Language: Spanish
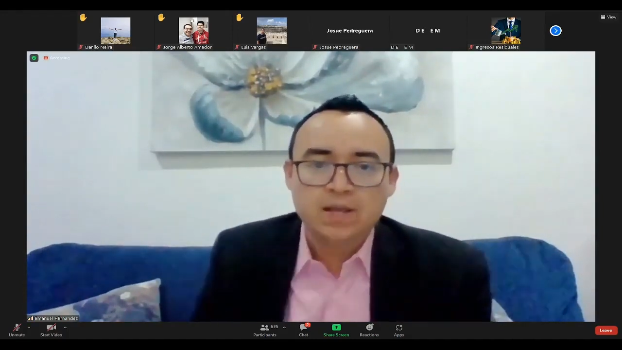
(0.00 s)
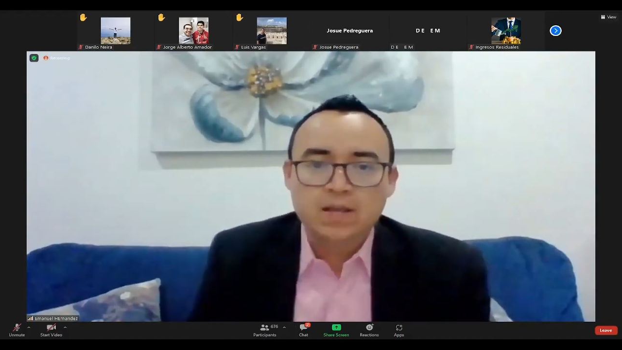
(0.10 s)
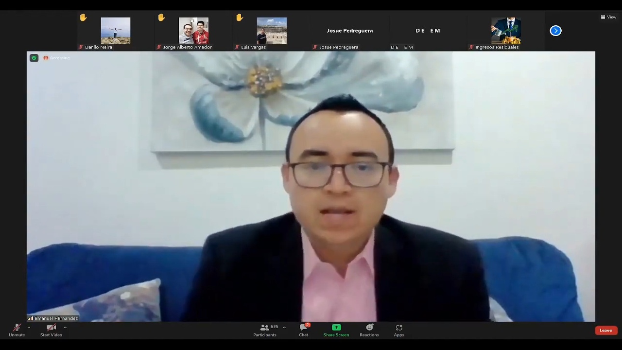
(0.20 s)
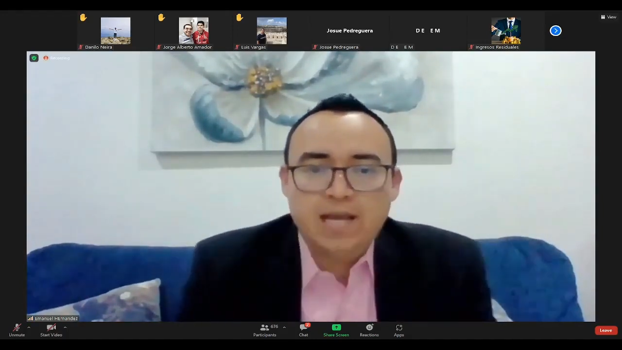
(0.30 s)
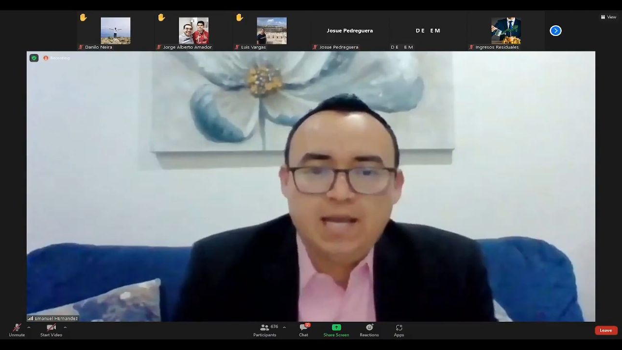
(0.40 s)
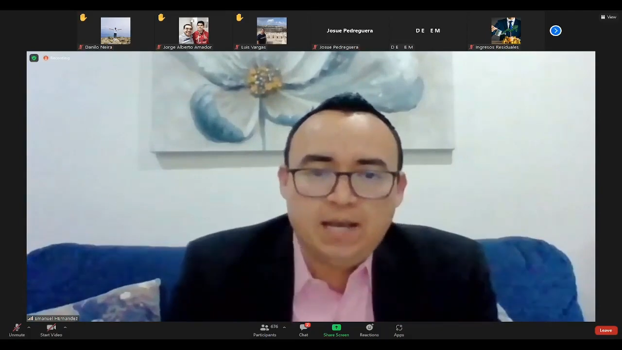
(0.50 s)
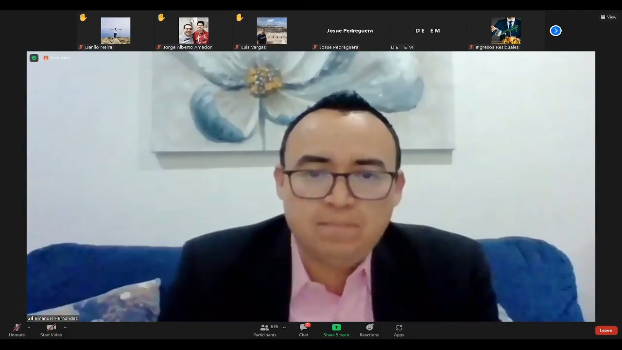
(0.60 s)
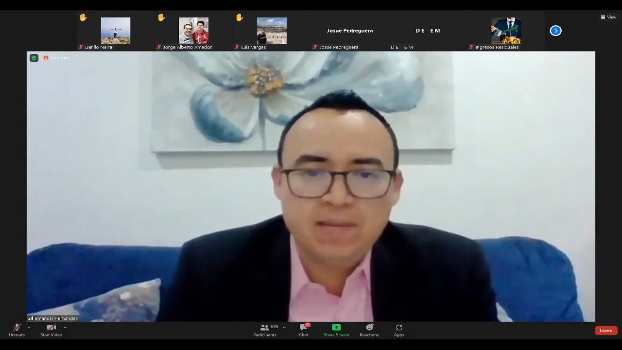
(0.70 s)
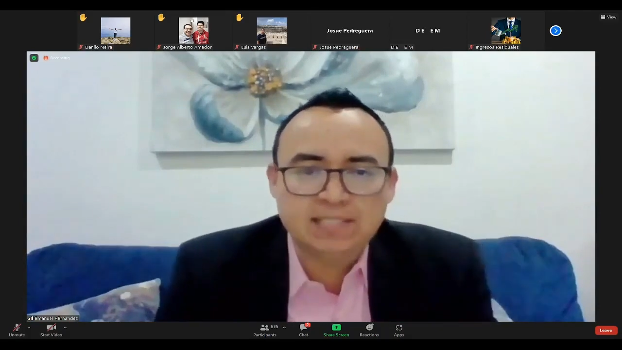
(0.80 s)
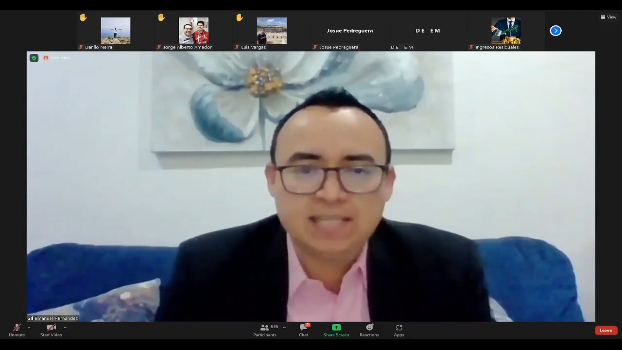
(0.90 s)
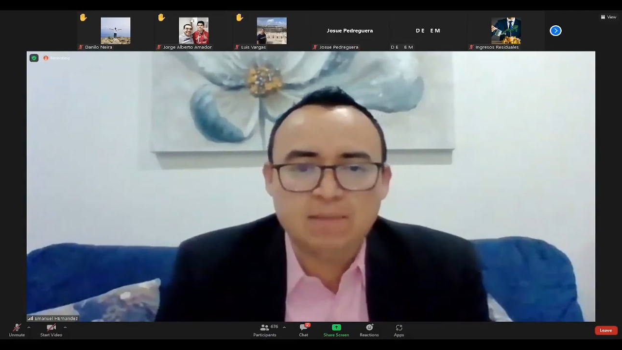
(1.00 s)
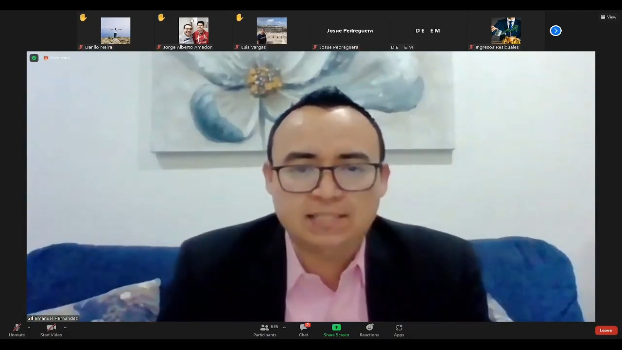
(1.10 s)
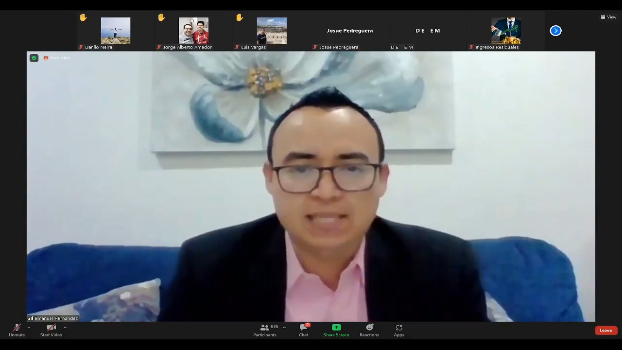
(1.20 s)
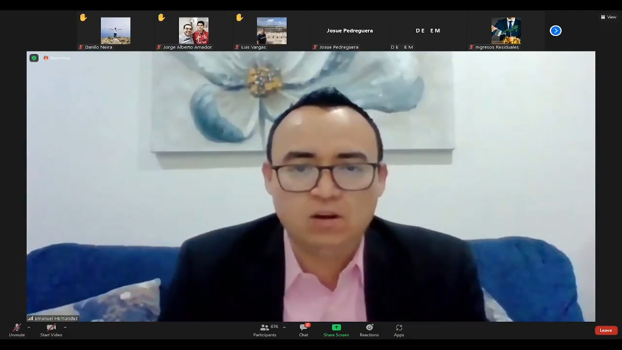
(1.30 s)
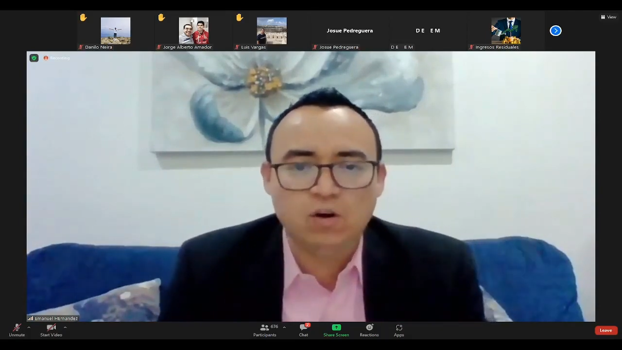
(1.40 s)
Eh, me dice
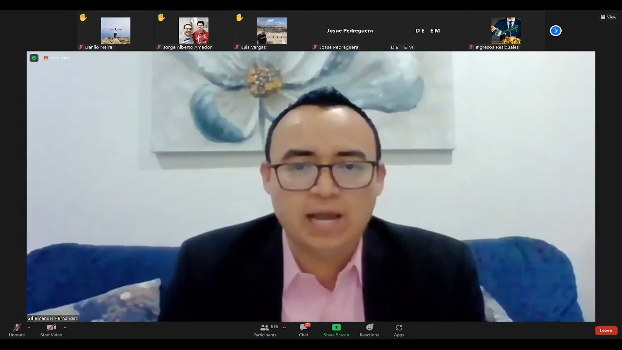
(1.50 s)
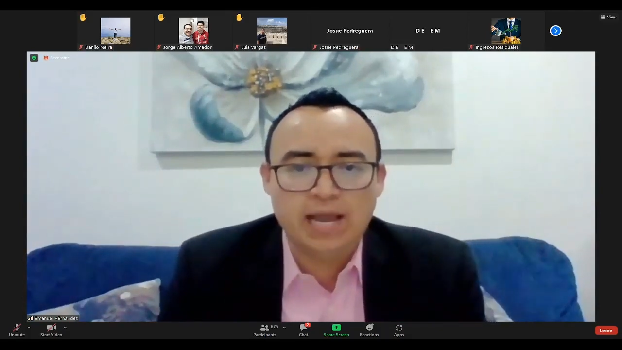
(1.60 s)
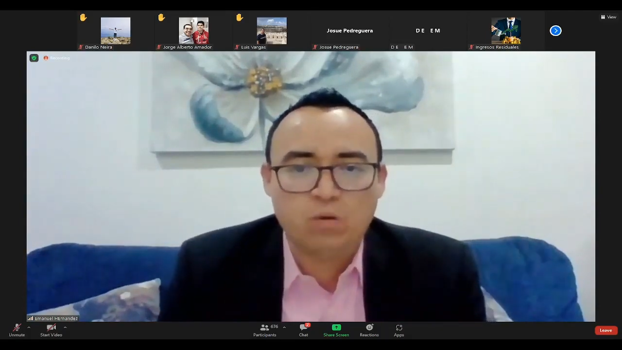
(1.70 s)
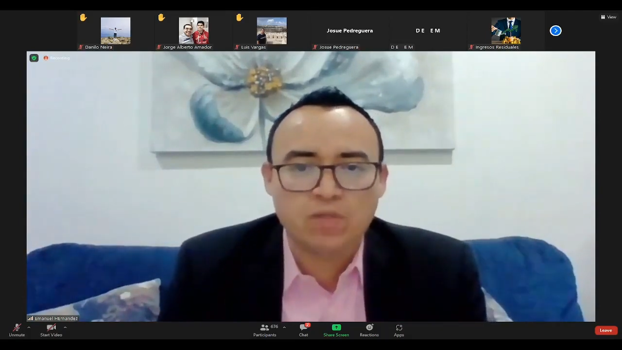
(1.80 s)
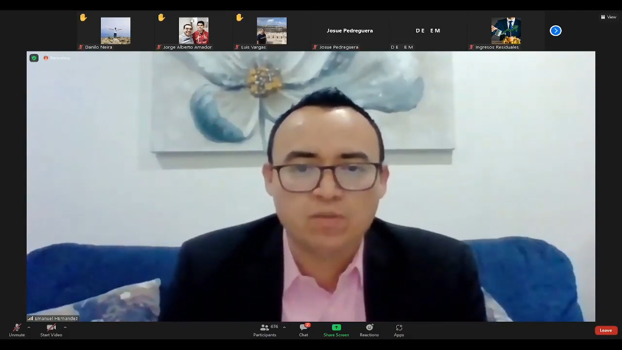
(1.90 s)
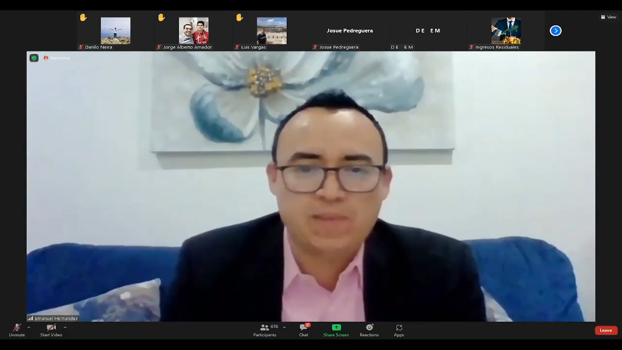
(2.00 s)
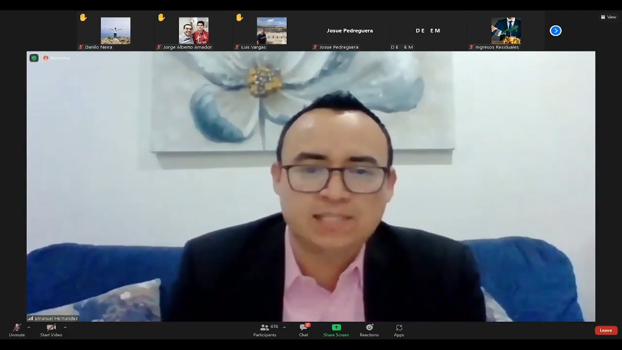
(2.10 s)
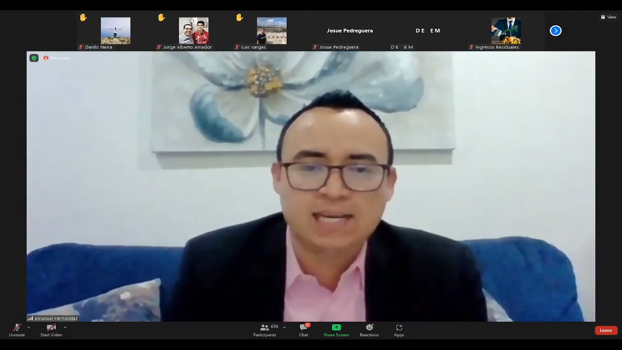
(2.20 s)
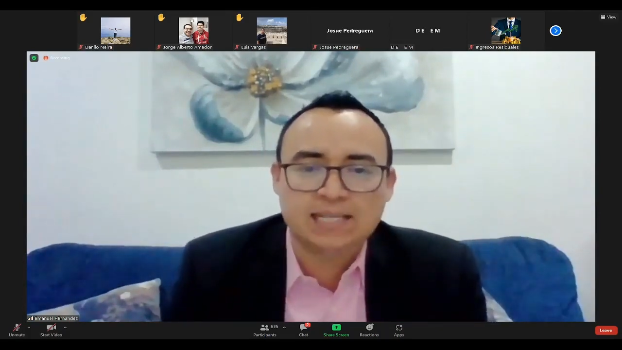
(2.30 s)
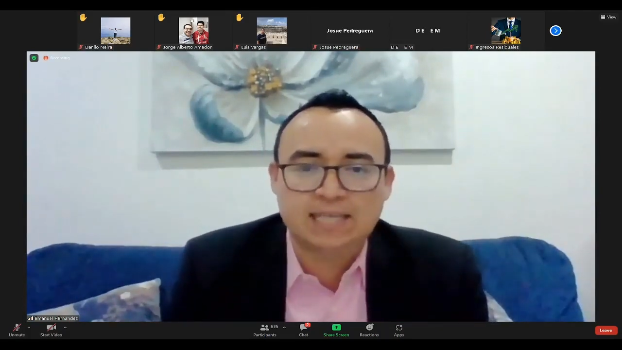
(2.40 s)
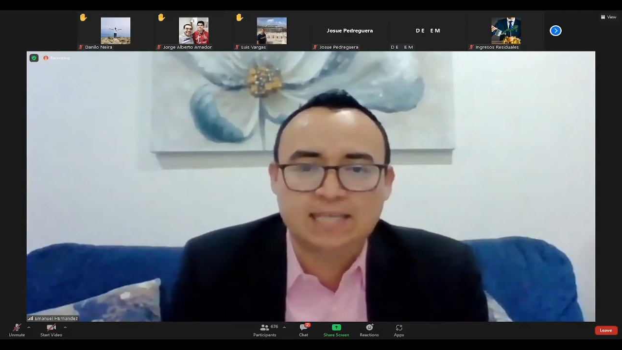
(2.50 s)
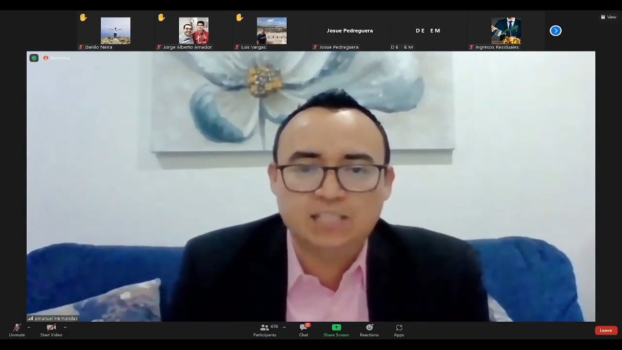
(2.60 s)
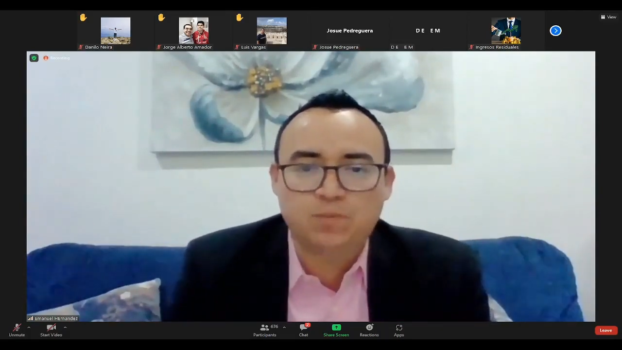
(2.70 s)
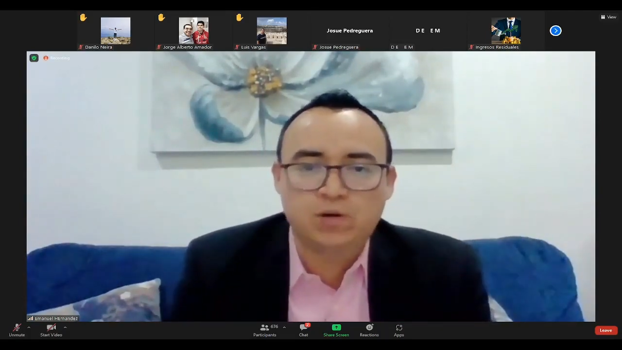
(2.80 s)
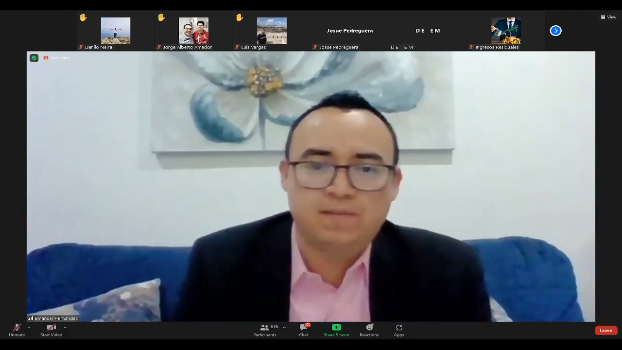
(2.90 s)
Marcelo, eh, ¿cuándo piensan que estará
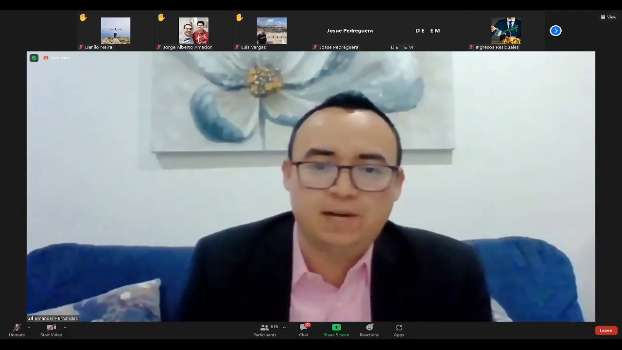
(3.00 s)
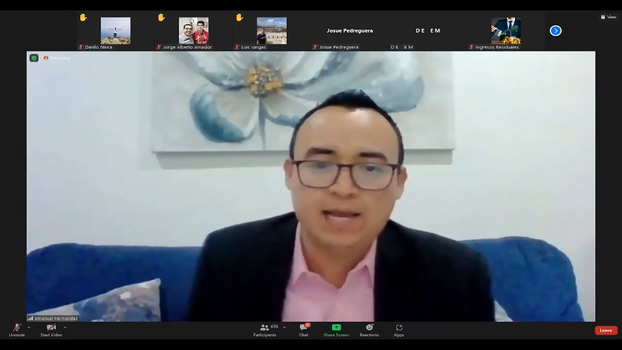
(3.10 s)
disponible